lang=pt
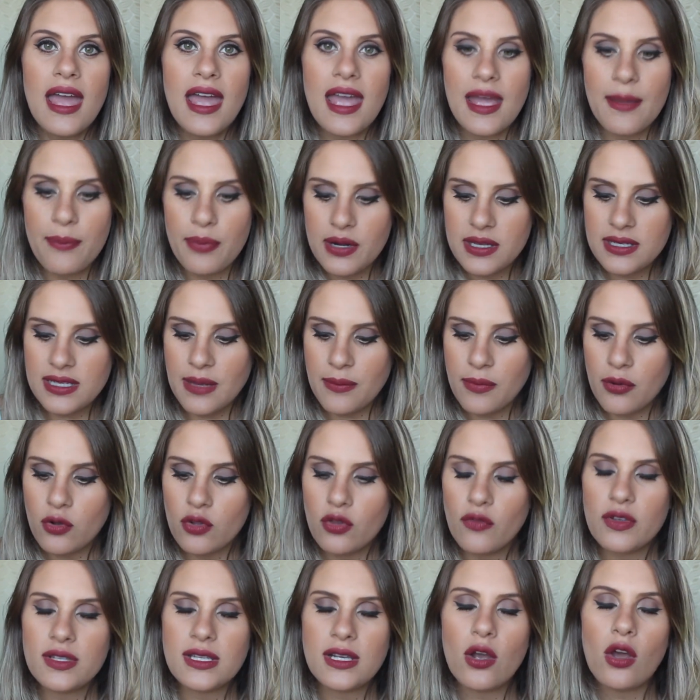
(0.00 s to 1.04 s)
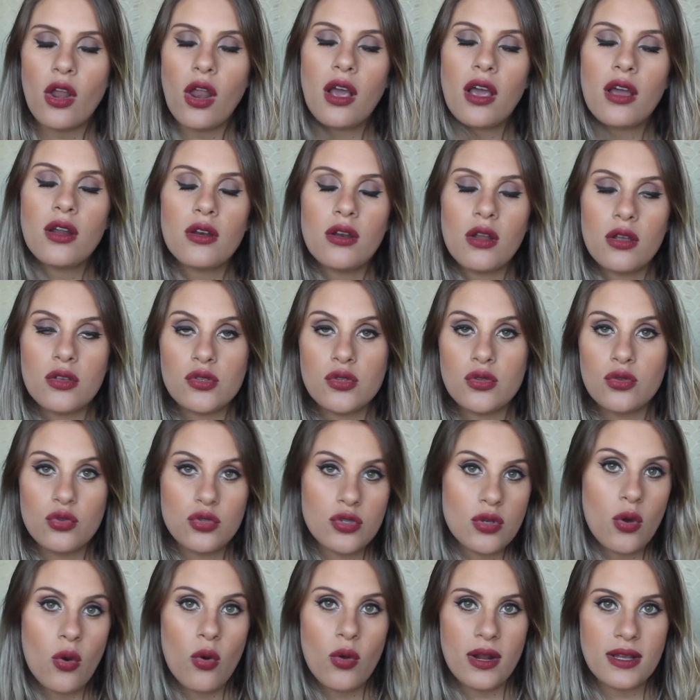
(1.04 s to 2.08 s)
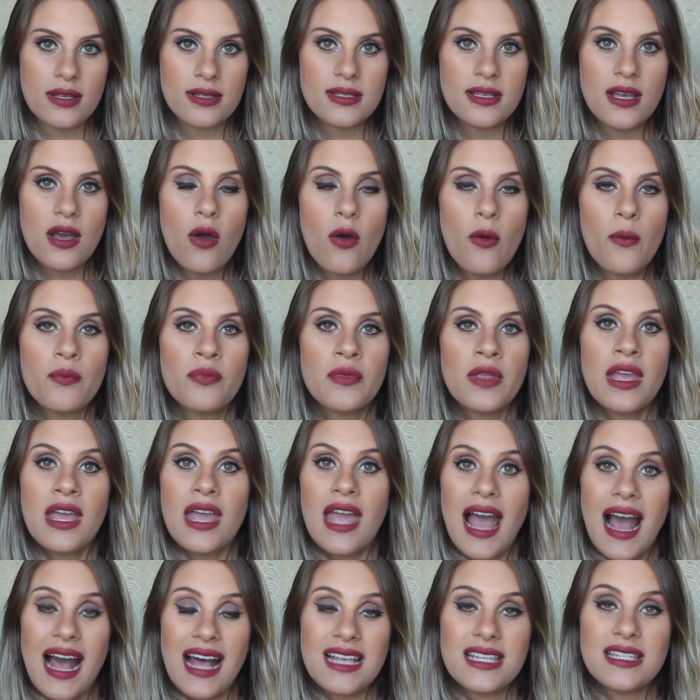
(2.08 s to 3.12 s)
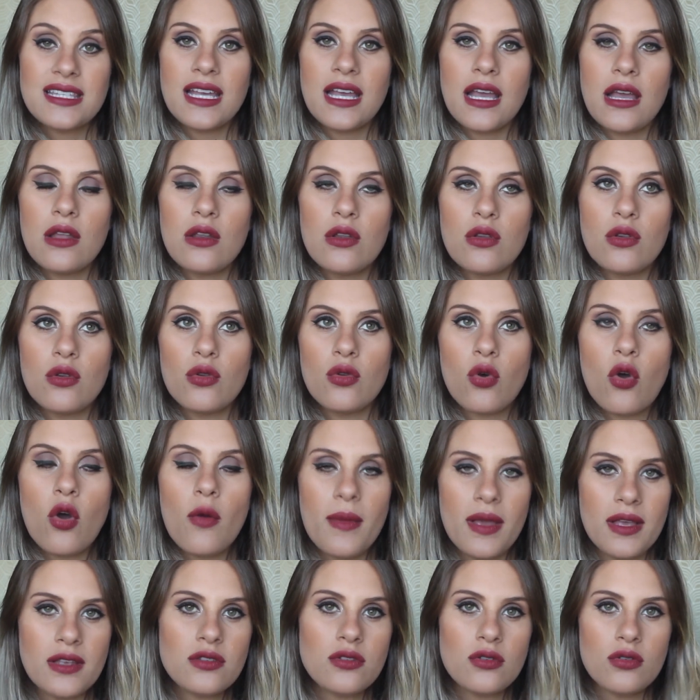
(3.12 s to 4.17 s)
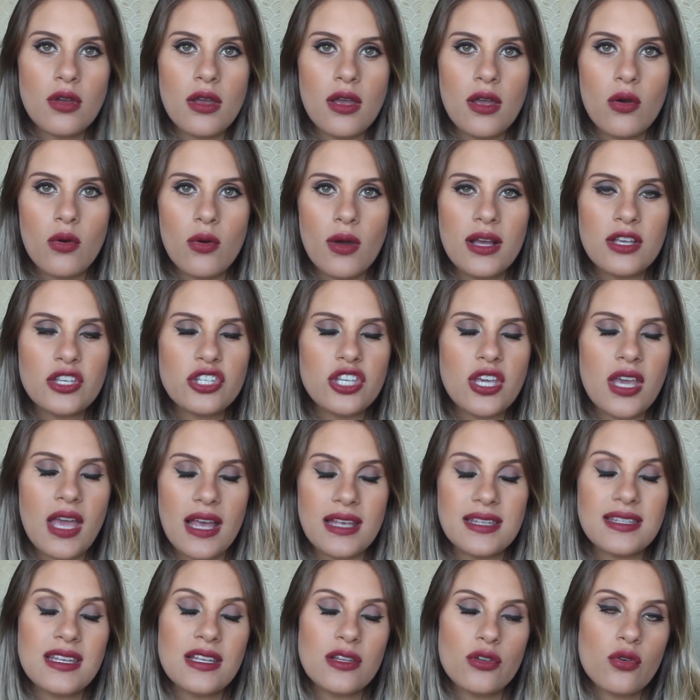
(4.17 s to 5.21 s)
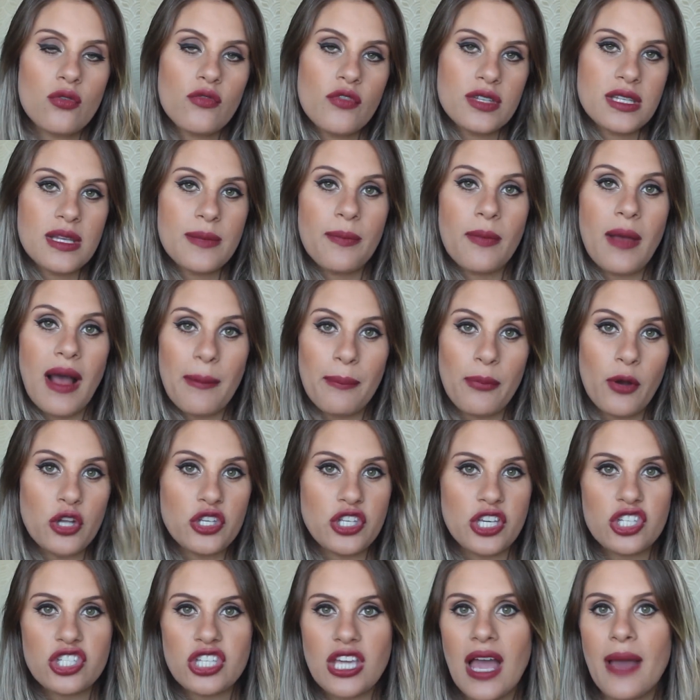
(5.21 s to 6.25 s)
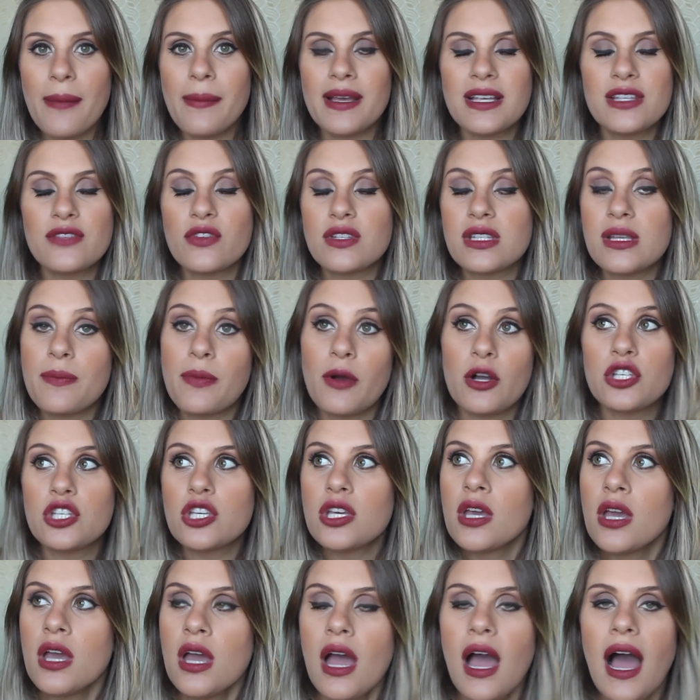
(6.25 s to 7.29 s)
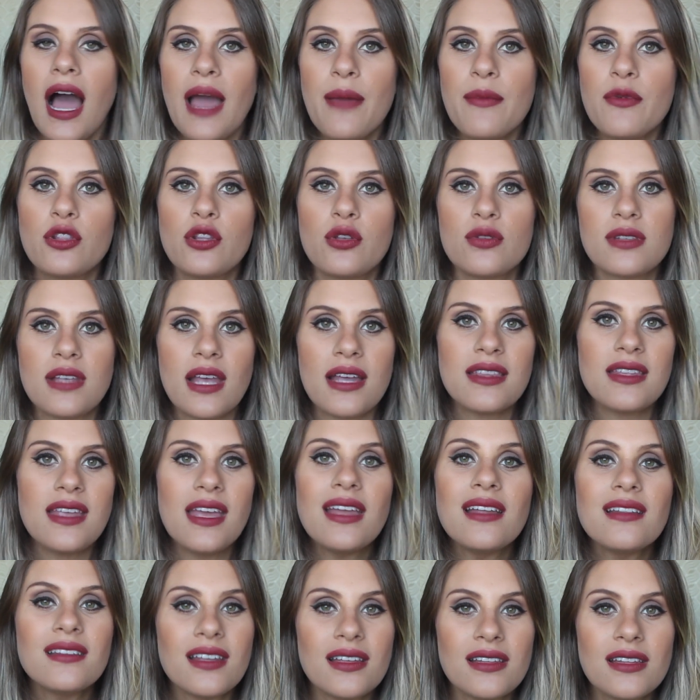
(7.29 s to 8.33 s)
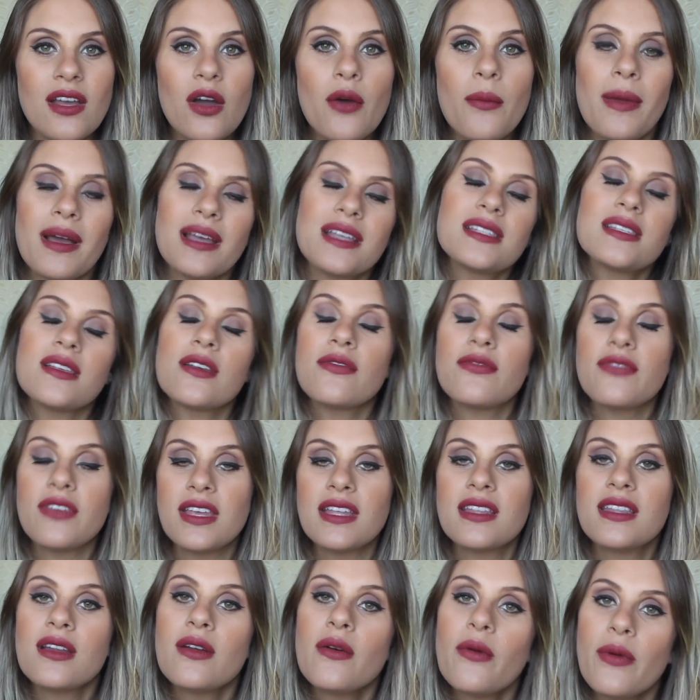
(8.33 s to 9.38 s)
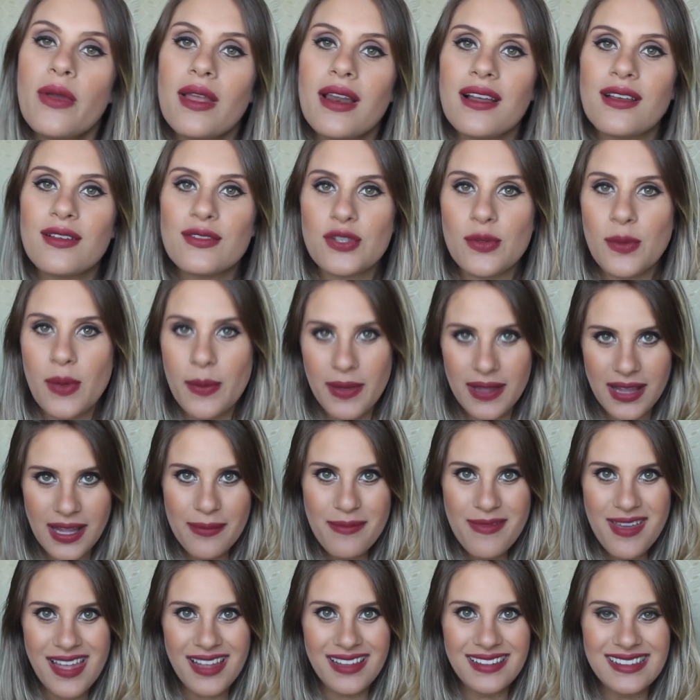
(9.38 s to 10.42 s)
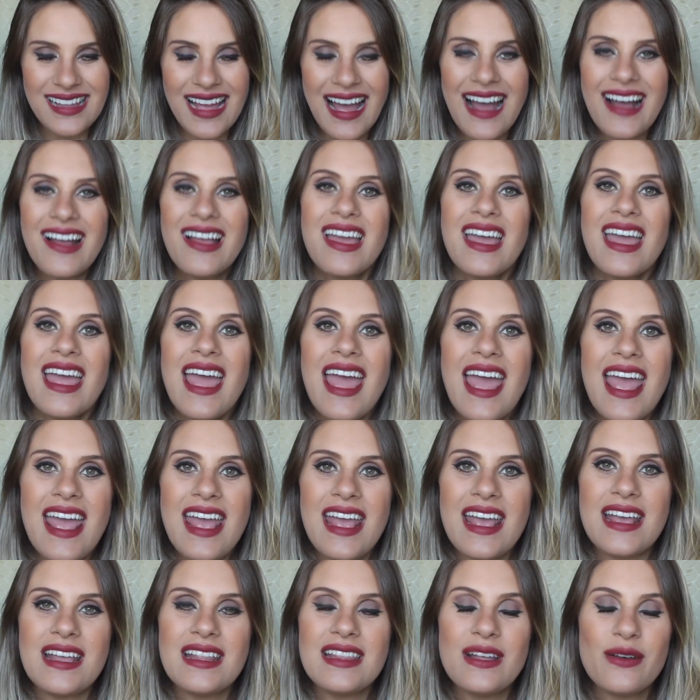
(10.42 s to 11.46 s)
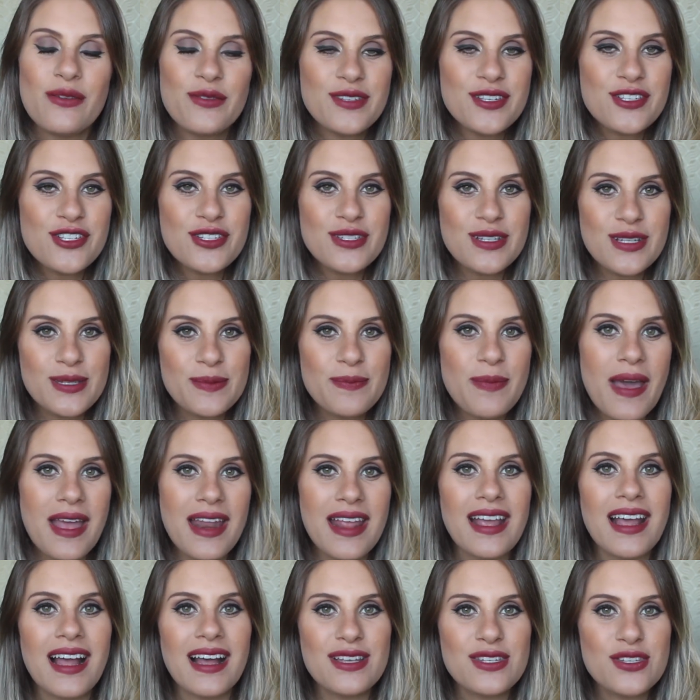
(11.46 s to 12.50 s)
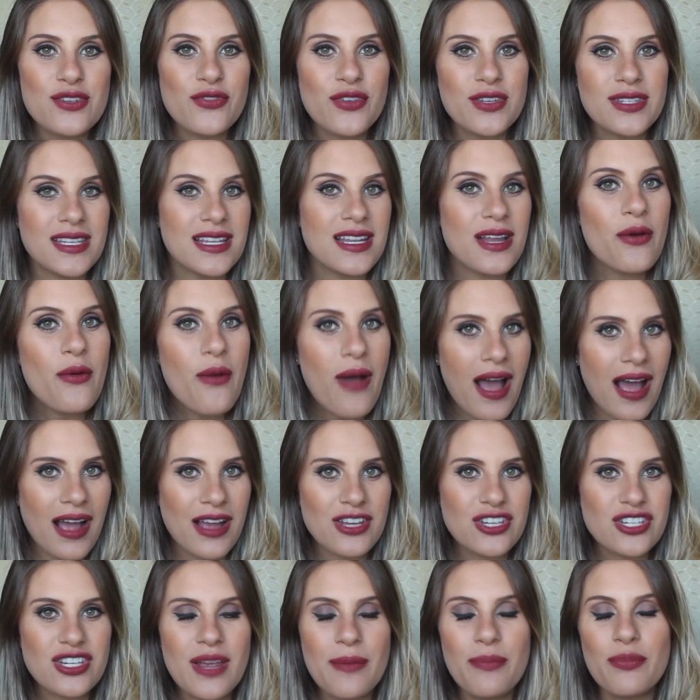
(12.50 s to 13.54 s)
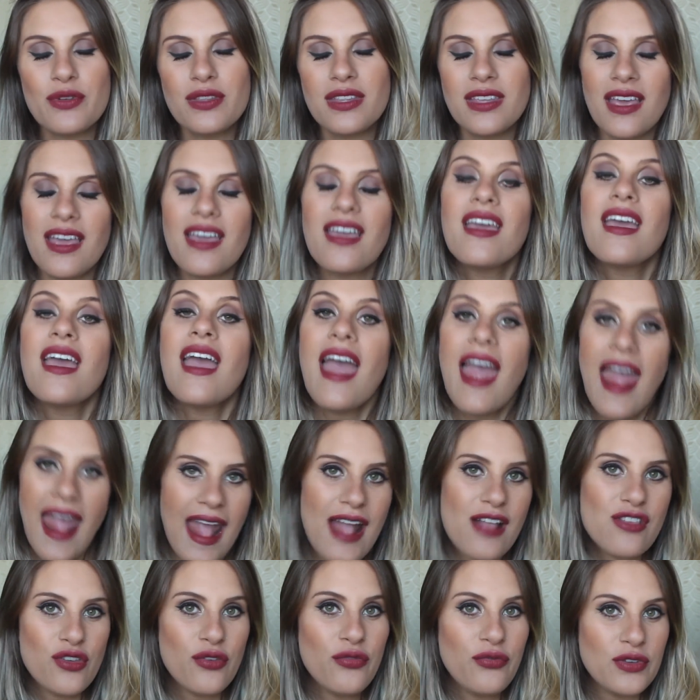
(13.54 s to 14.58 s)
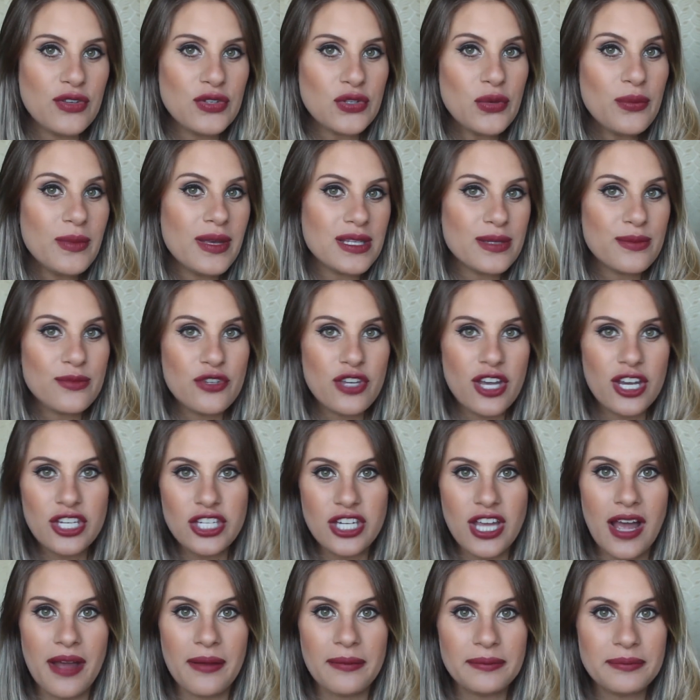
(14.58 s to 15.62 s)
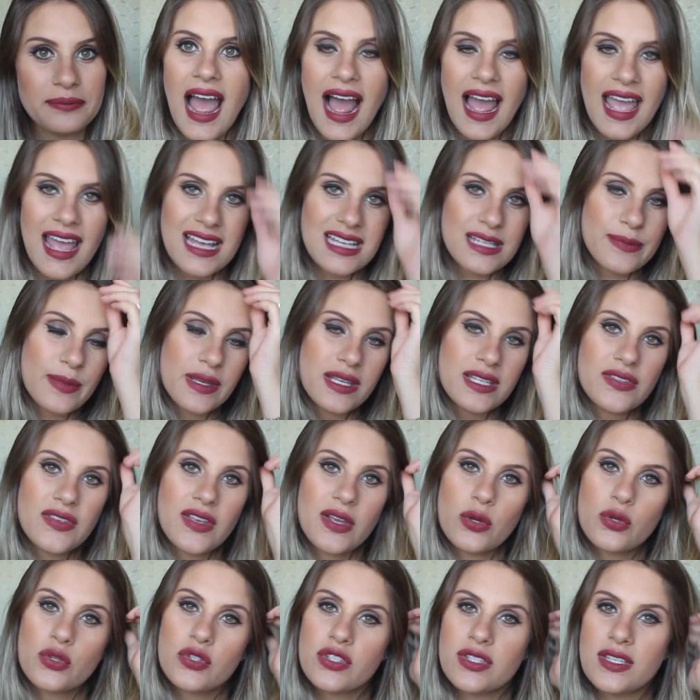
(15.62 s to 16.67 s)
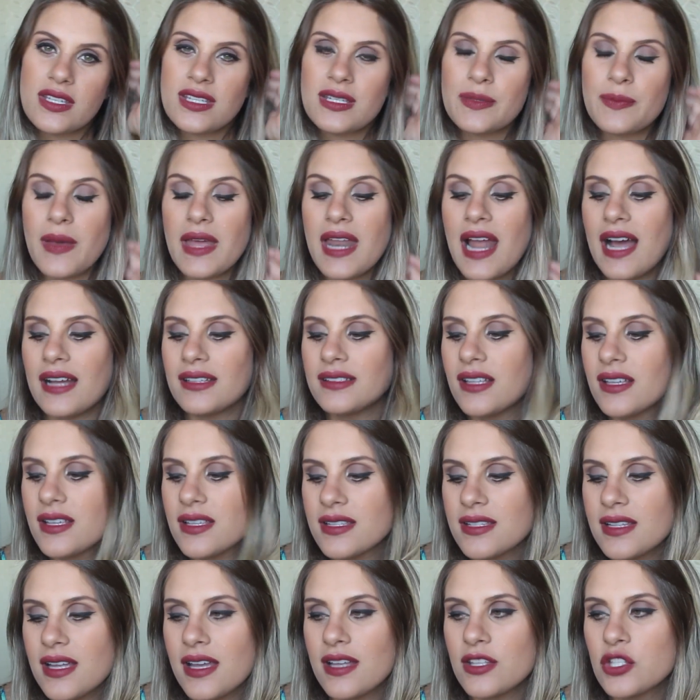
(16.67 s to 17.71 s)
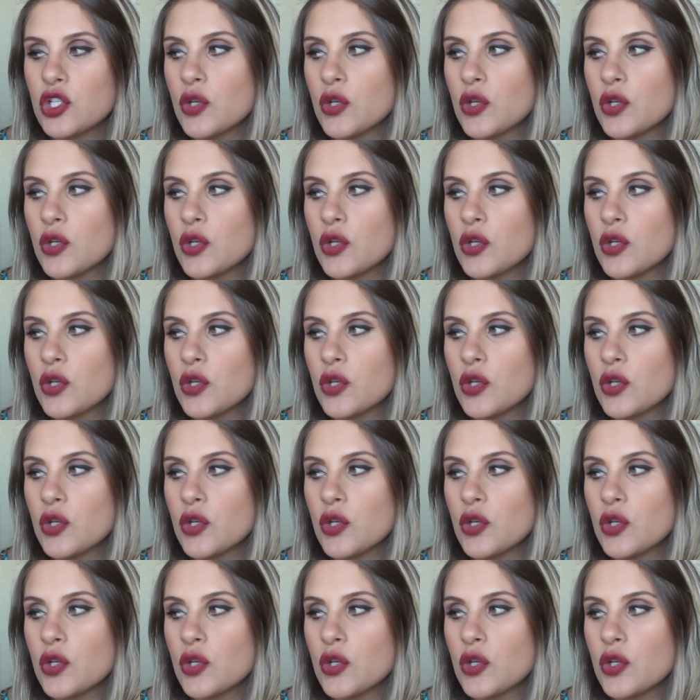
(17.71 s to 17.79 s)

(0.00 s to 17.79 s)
É, por exemplo, quando você coloca no, nosso, no seu coração, no começo eu achei, assim, você pode achar, mas você pode, ai meu Deus, cadê, entendeu? Mas fique tranquila que seu bebê tá bem, tá? É, não se desespere em caso você não acha, é porque é difícil mesmo de achar. Aí as mães ficam desesperadas, né?